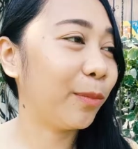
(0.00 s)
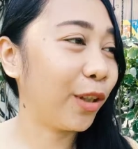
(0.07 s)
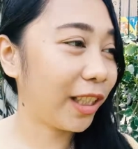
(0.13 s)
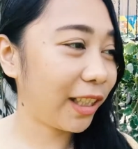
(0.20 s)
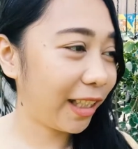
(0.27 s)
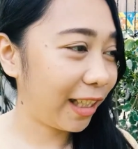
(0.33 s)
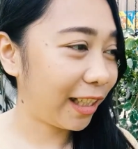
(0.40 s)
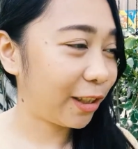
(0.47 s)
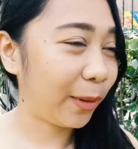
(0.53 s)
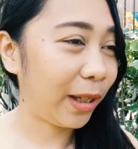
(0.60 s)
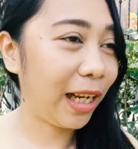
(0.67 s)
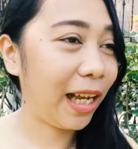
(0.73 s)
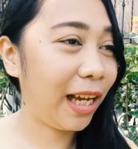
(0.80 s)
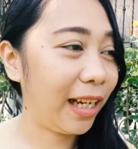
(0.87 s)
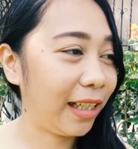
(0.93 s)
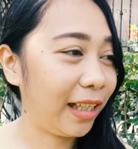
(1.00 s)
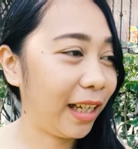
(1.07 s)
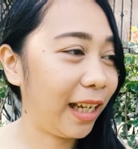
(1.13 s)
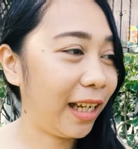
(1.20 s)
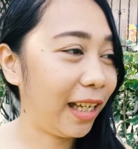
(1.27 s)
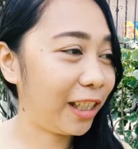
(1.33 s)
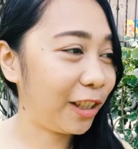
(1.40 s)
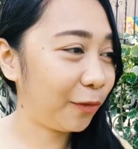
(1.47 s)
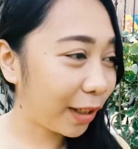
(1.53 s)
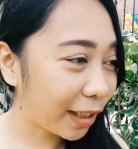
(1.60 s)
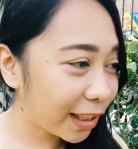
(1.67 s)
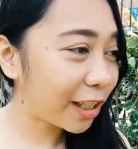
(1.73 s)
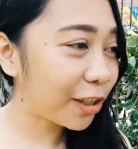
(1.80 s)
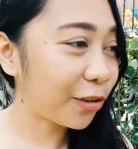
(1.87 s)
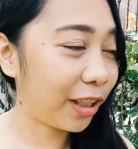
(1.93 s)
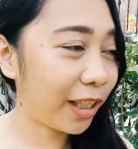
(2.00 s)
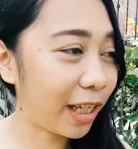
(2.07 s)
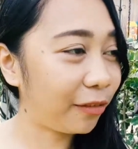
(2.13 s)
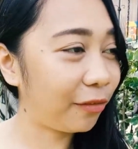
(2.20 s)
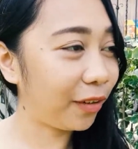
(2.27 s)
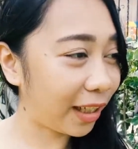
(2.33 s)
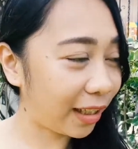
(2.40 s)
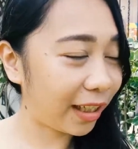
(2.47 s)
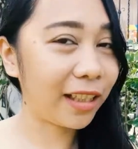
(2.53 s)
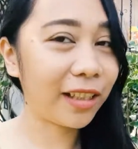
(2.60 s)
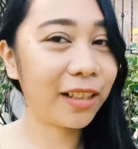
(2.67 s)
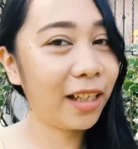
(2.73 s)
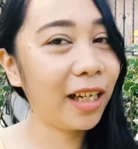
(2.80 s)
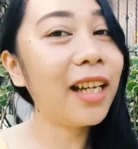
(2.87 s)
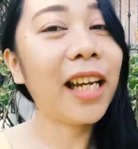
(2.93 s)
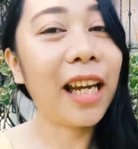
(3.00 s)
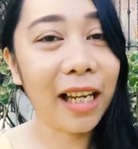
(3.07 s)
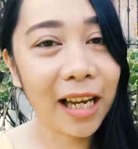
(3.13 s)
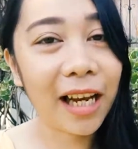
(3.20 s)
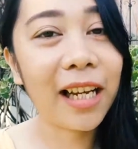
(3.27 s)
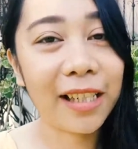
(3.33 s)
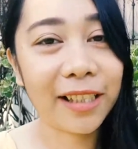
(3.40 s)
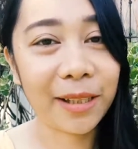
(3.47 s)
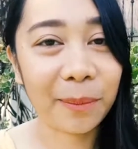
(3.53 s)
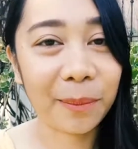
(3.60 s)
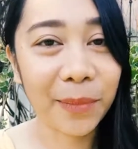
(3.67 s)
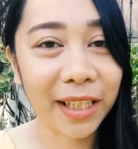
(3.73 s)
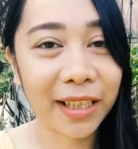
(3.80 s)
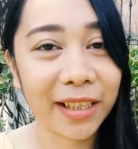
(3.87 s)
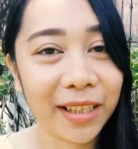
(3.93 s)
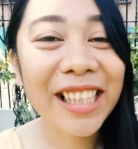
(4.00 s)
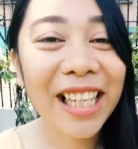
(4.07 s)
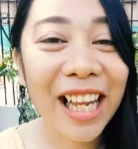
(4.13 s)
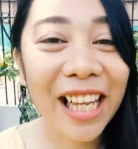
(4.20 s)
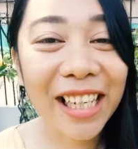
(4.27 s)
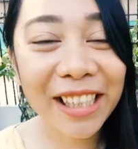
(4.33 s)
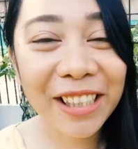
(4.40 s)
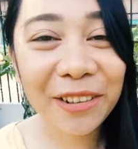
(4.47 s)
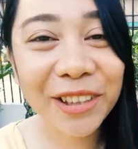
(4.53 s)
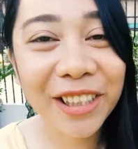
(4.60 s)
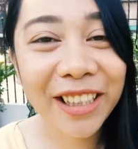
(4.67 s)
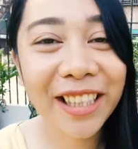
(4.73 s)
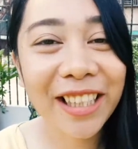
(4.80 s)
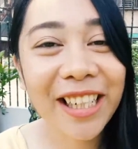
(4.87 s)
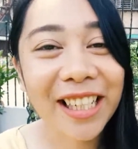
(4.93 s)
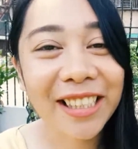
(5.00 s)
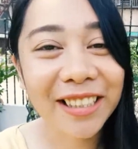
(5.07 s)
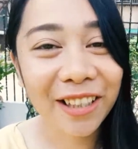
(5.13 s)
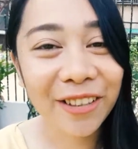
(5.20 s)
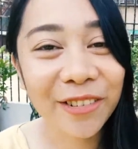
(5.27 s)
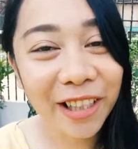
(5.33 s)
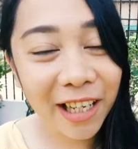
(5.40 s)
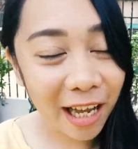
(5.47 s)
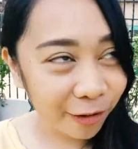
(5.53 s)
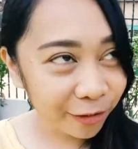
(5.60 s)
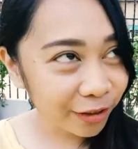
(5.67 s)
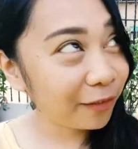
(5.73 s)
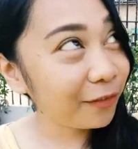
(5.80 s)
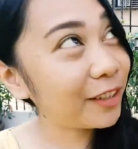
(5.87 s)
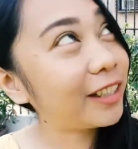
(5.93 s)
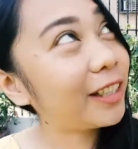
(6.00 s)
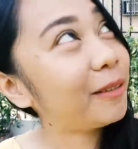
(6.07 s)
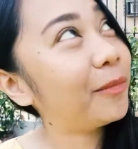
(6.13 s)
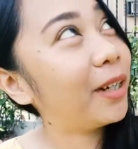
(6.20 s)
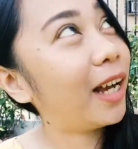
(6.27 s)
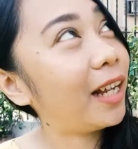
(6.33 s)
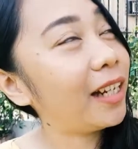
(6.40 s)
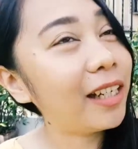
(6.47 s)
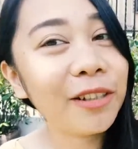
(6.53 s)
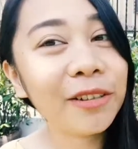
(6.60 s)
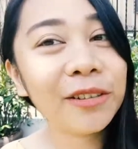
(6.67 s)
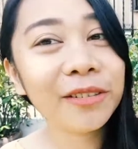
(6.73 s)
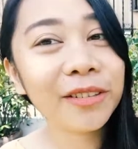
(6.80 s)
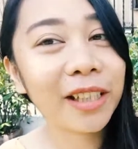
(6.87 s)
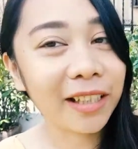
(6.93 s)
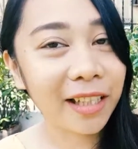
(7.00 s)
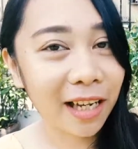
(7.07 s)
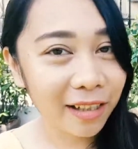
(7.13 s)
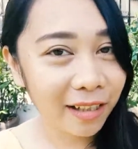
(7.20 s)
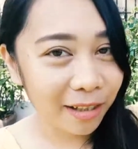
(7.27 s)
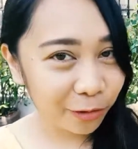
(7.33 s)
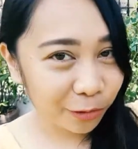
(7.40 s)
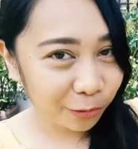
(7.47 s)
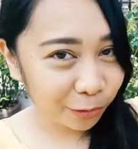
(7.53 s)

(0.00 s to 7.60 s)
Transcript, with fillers: mas mura sa nag guys. Finish or not finish, kailangan i-submit. Nalanay na ko dito guys, akong, akong self-esteem ba? Ano, no, din, ano na. Ano.